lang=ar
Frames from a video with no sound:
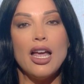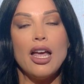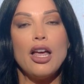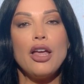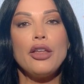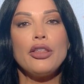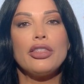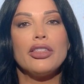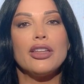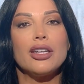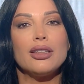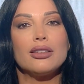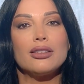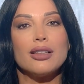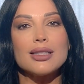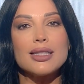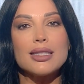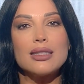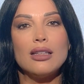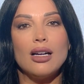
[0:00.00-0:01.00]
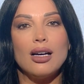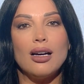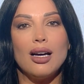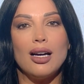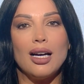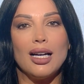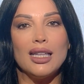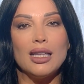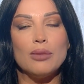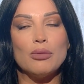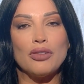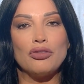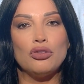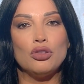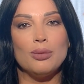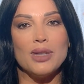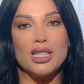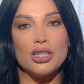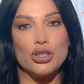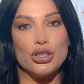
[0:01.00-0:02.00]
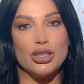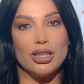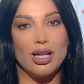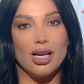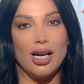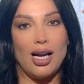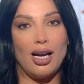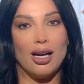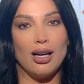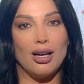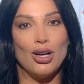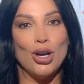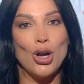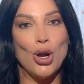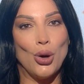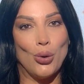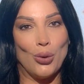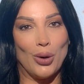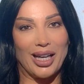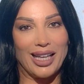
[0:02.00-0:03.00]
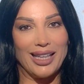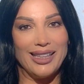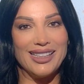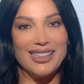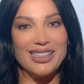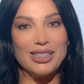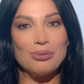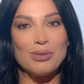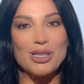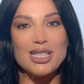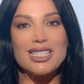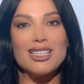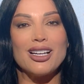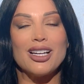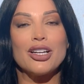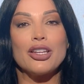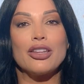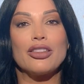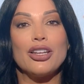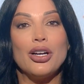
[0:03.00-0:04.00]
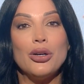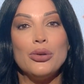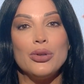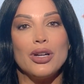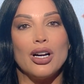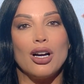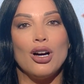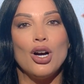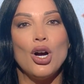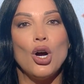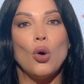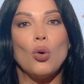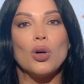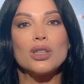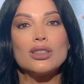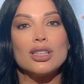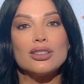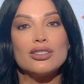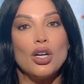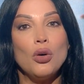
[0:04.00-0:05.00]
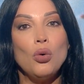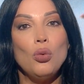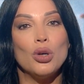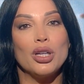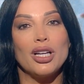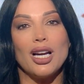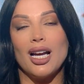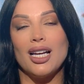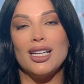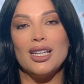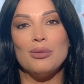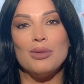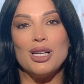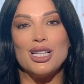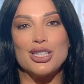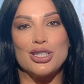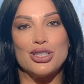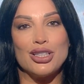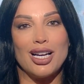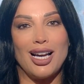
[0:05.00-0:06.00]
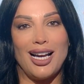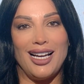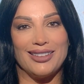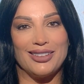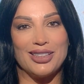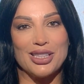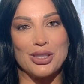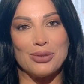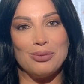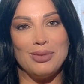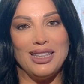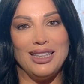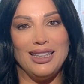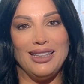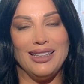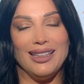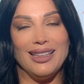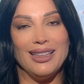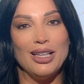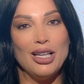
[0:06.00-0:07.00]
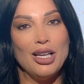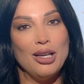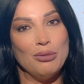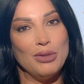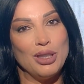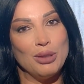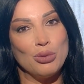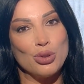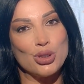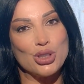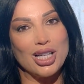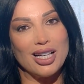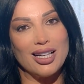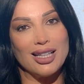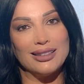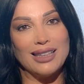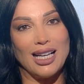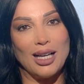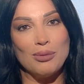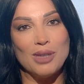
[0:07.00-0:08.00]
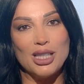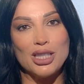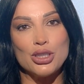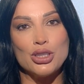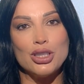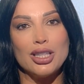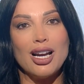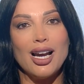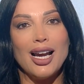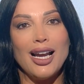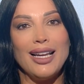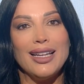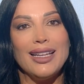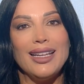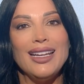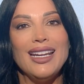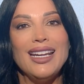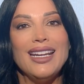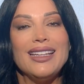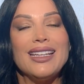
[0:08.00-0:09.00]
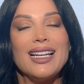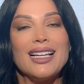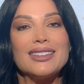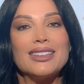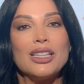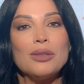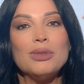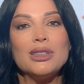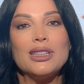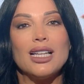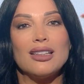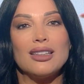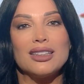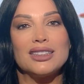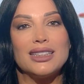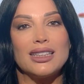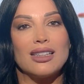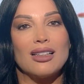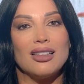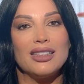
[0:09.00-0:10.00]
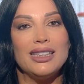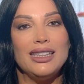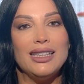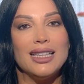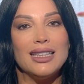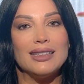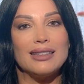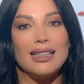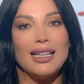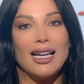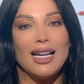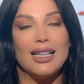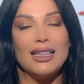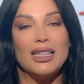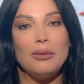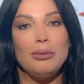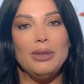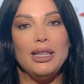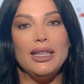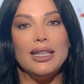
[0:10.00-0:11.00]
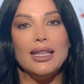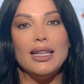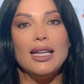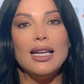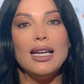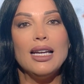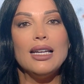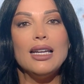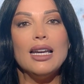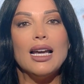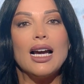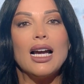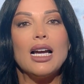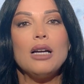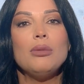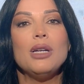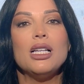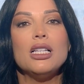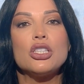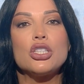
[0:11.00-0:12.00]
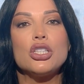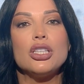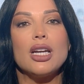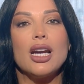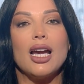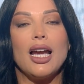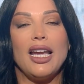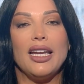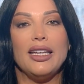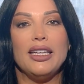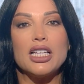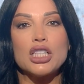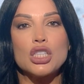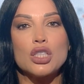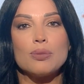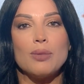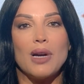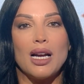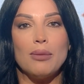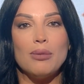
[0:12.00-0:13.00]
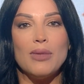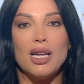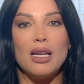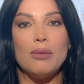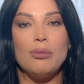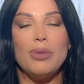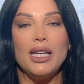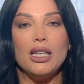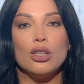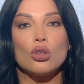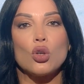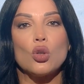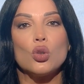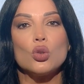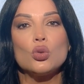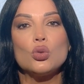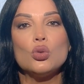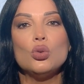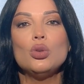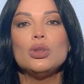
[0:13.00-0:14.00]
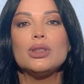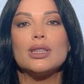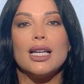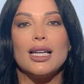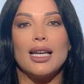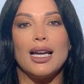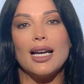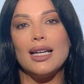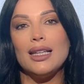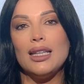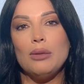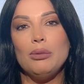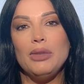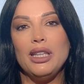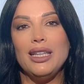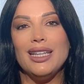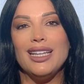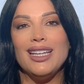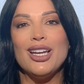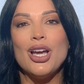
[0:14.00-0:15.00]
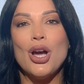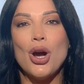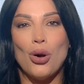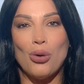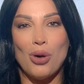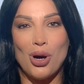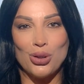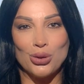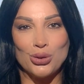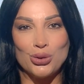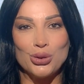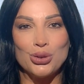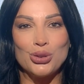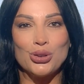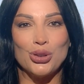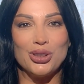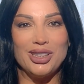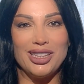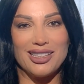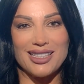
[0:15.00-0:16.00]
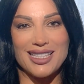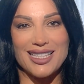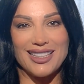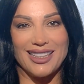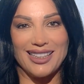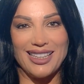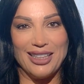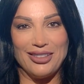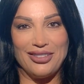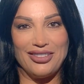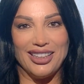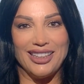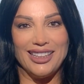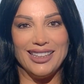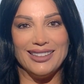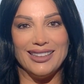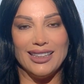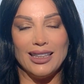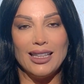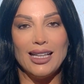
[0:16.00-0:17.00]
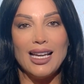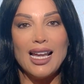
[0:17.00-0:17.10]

أثرت أصداءها على مفهوم الجراحة وغيرت مسار ثورة وتطور عالم الجراحة التجميلية من مجرد عمل جراحي يعتمد على التقنيات العالمية لعمل جراحي يجمع ما بين خطوط العالمية وخطوط توني نصار الفريدة